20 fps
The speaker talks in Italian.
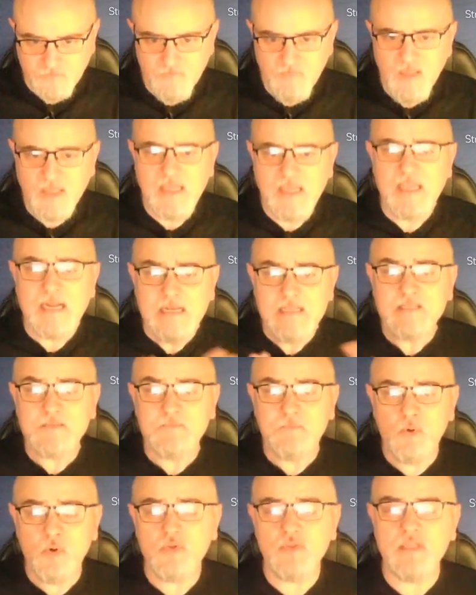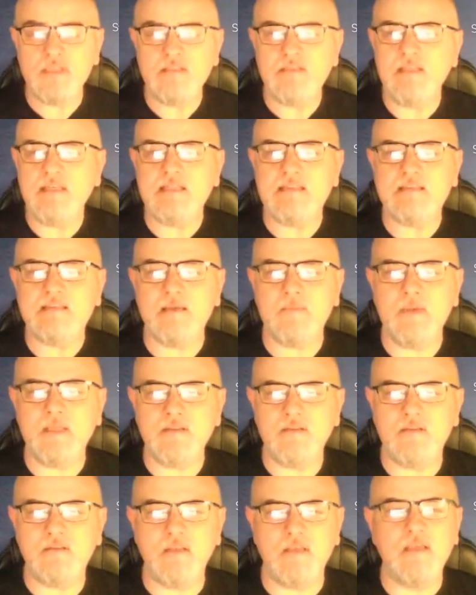che risponde
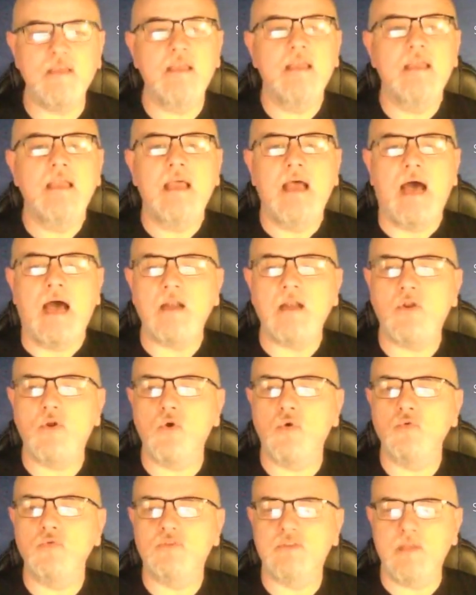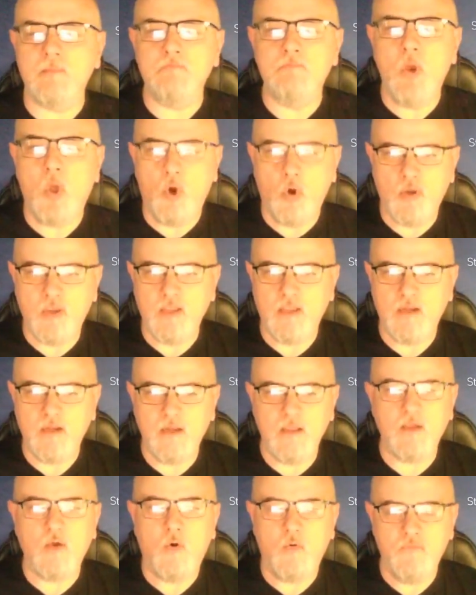direttamente al Conte Blocken,
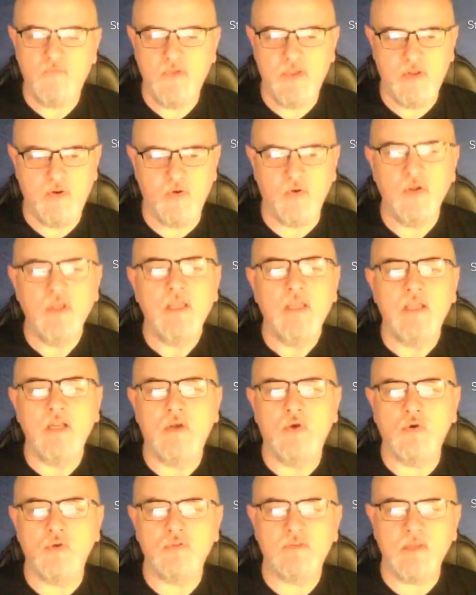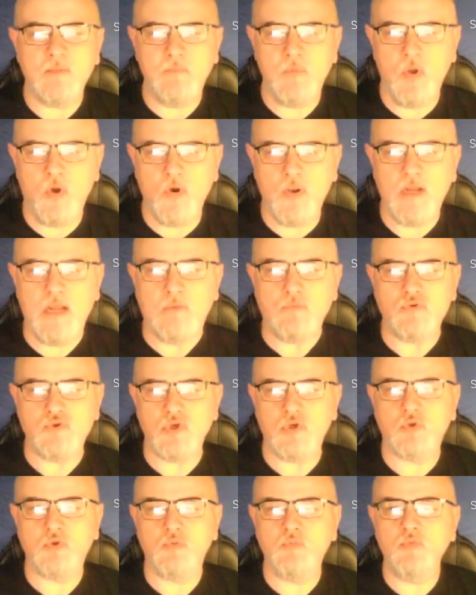ovvero il Conte Blocken a un
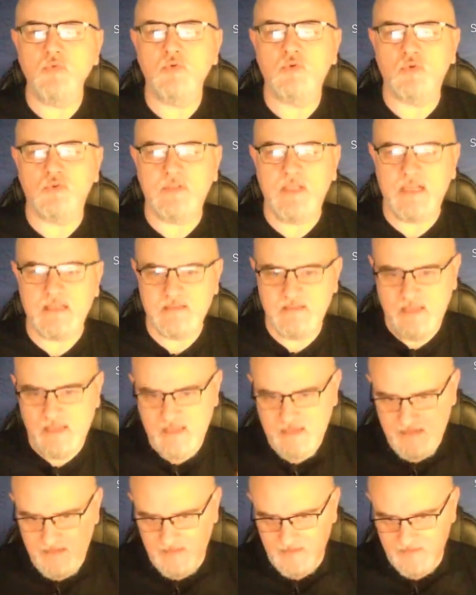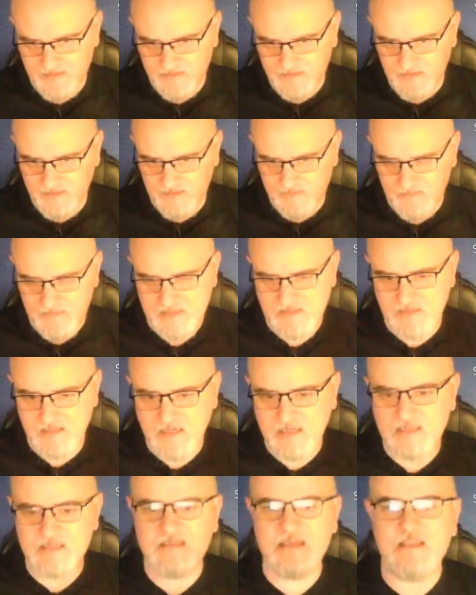certo punto della serie di
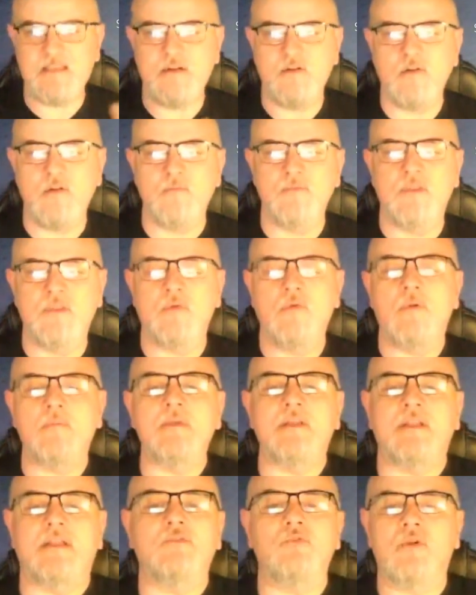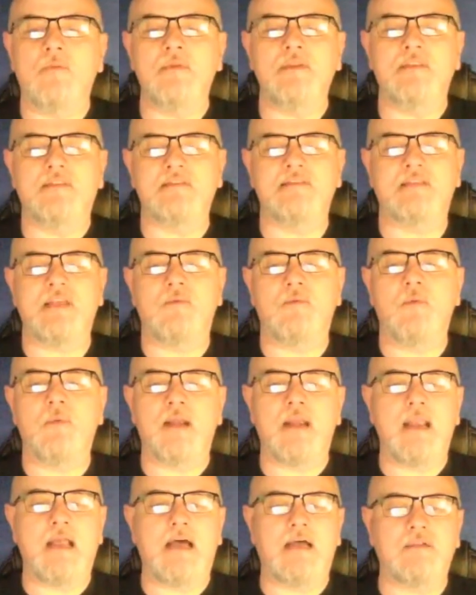Mazinga Z, naturalmente stiamo
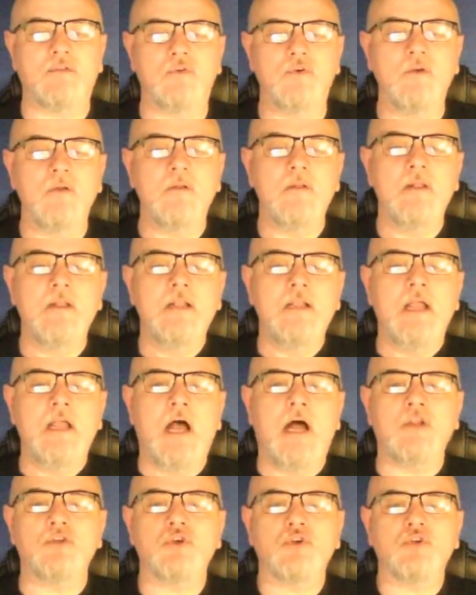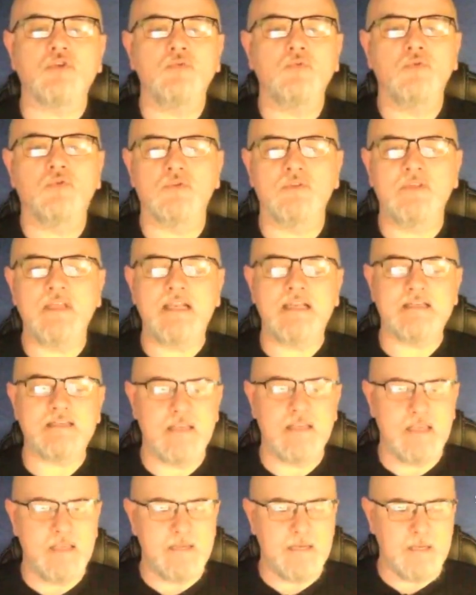parlando, a un certo punto della
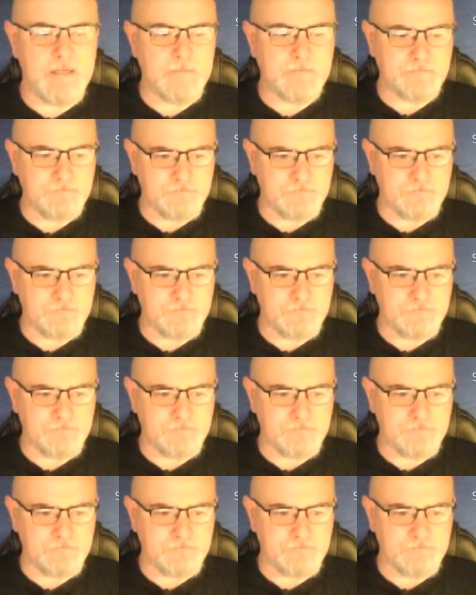serie